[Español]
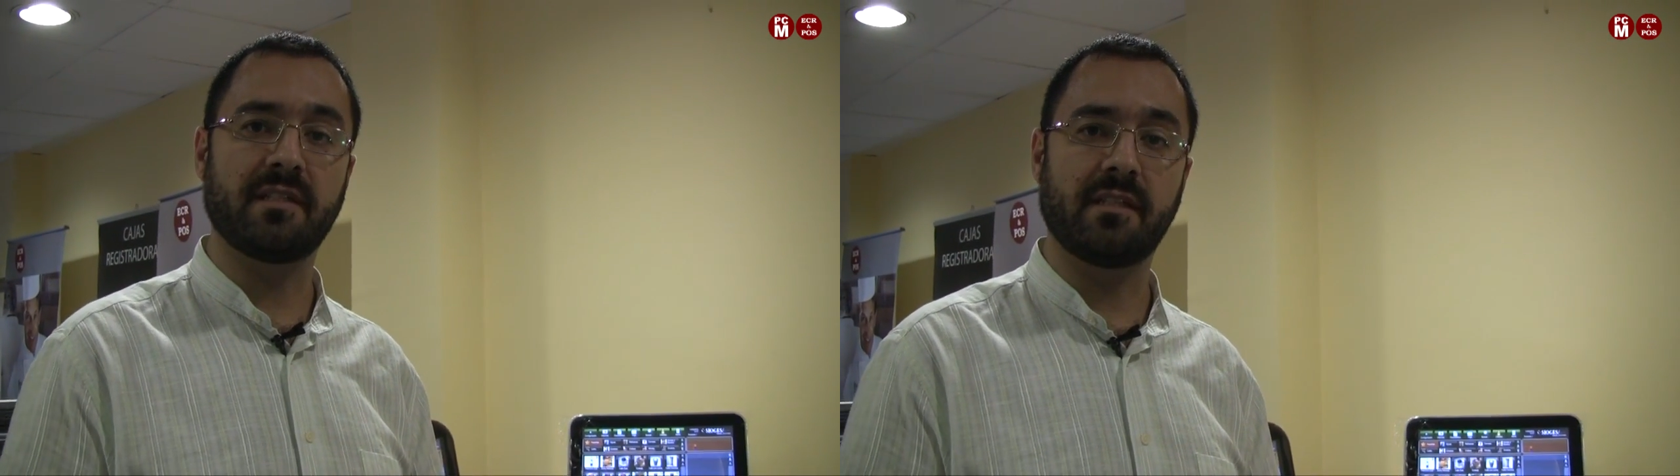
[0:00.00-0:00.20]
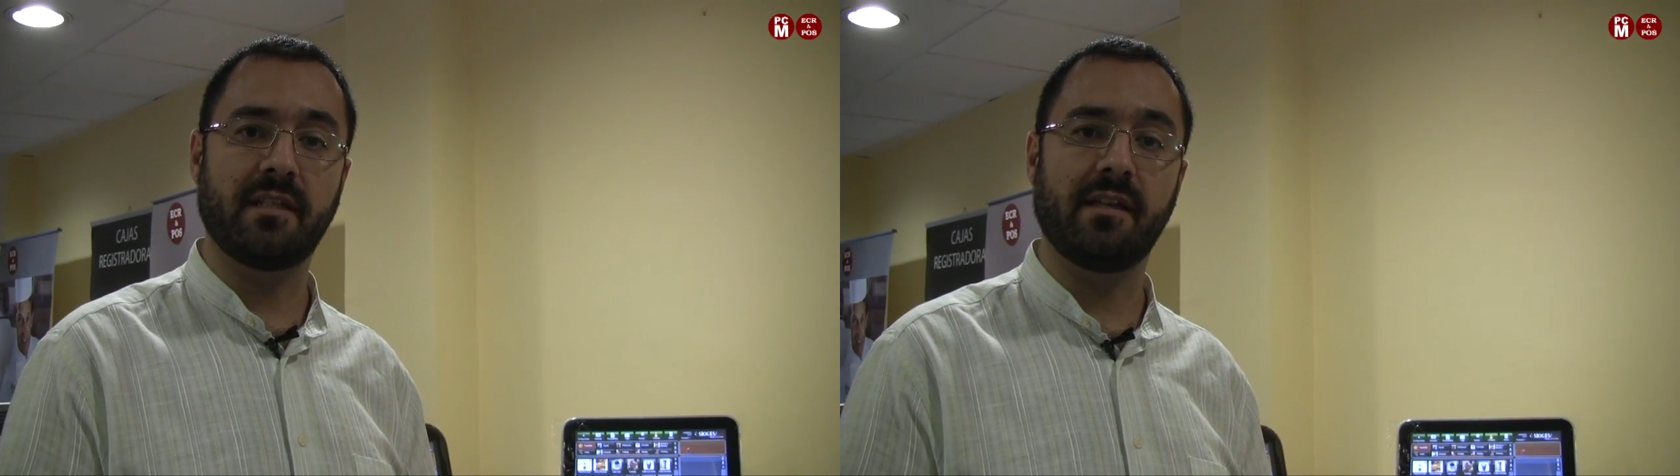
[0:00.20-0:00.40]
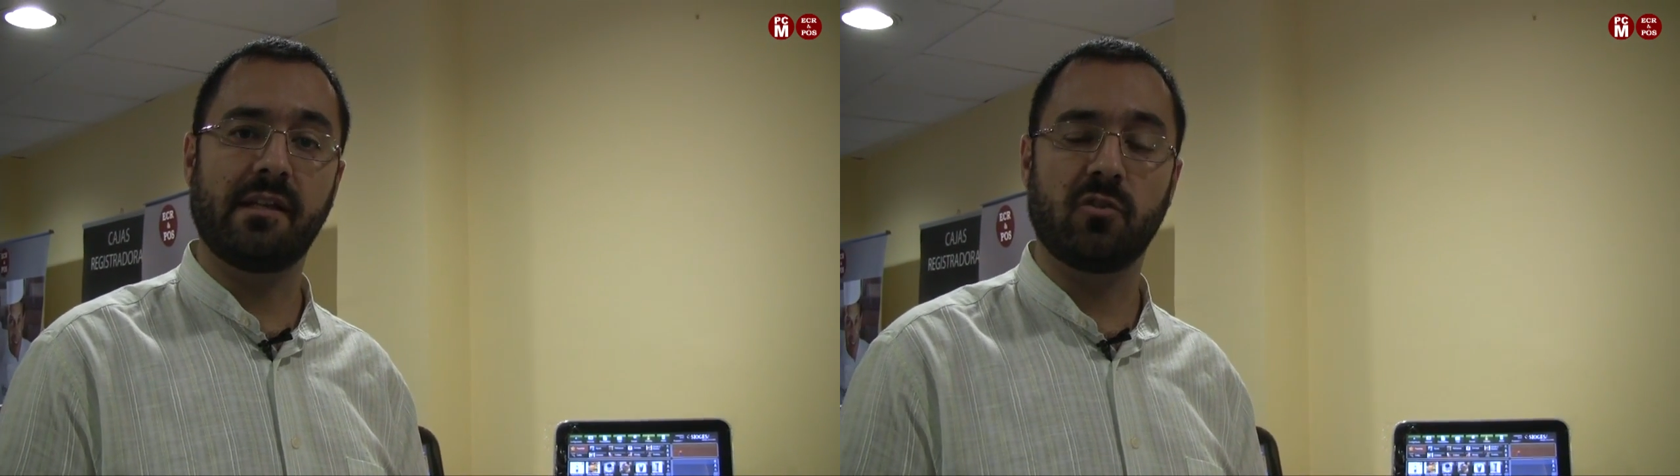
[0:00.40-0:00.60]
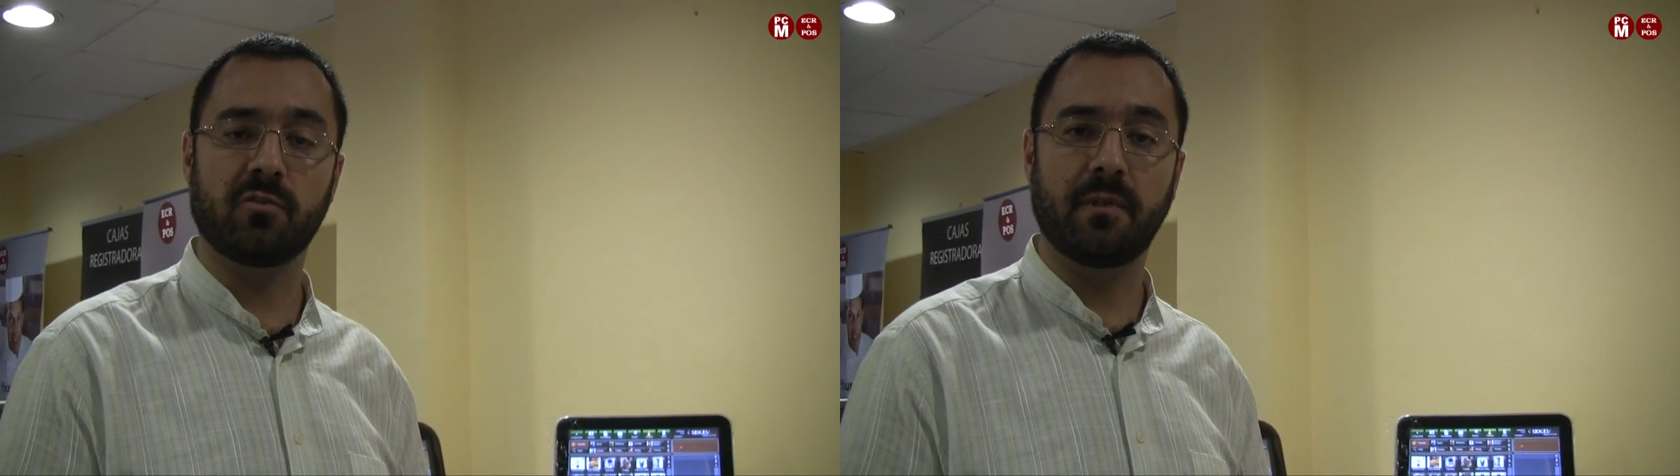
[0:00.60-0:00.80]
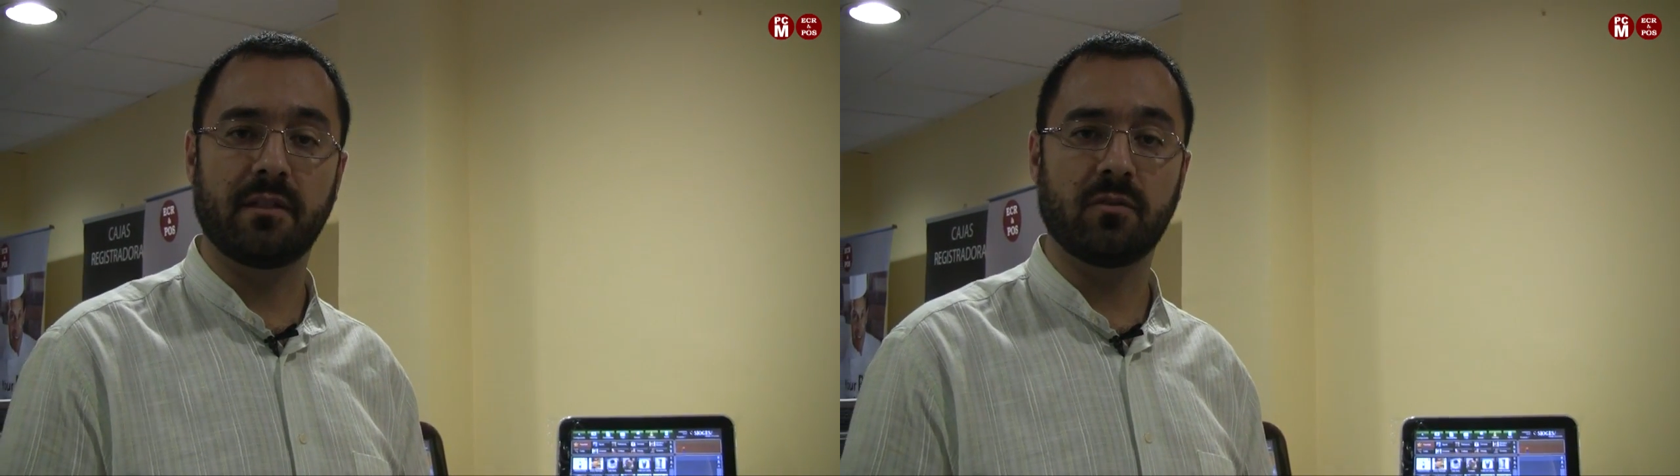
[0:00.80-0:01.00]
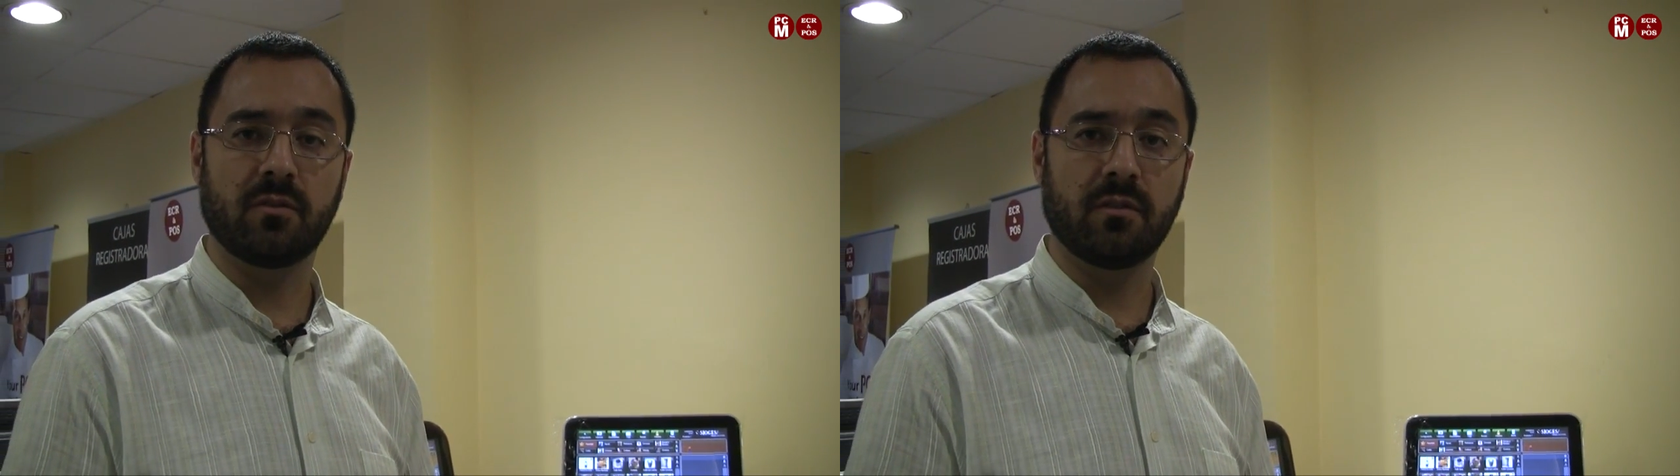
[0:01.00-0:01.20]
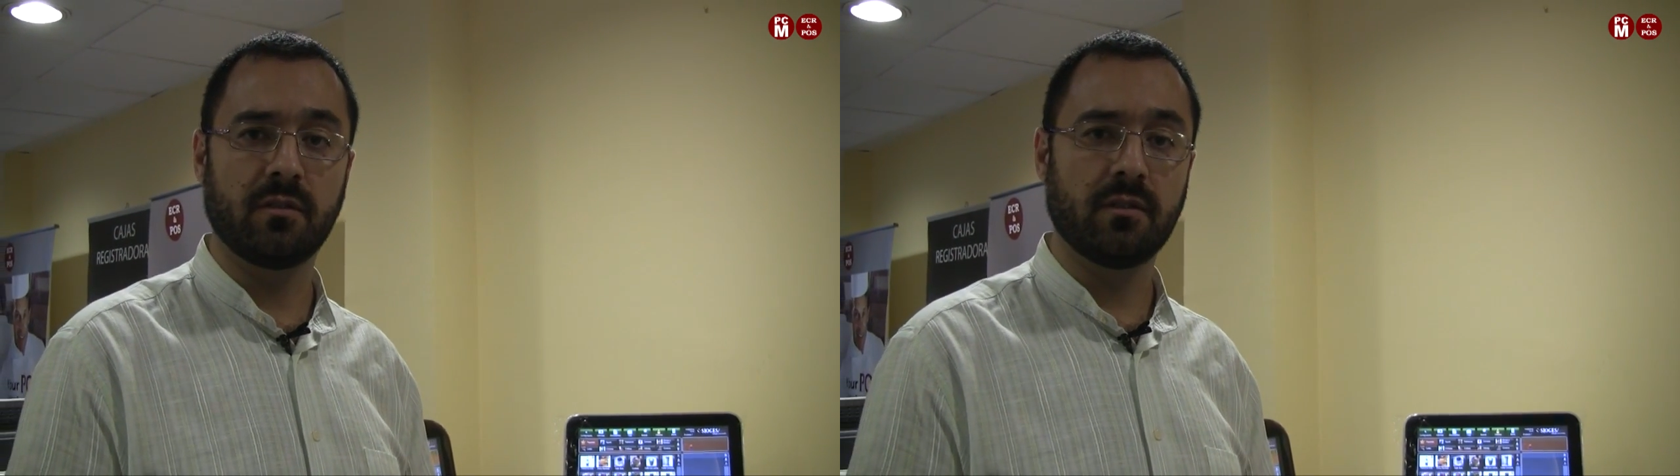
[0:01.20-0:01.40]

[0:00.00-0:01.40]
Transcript: más detallada de los platos.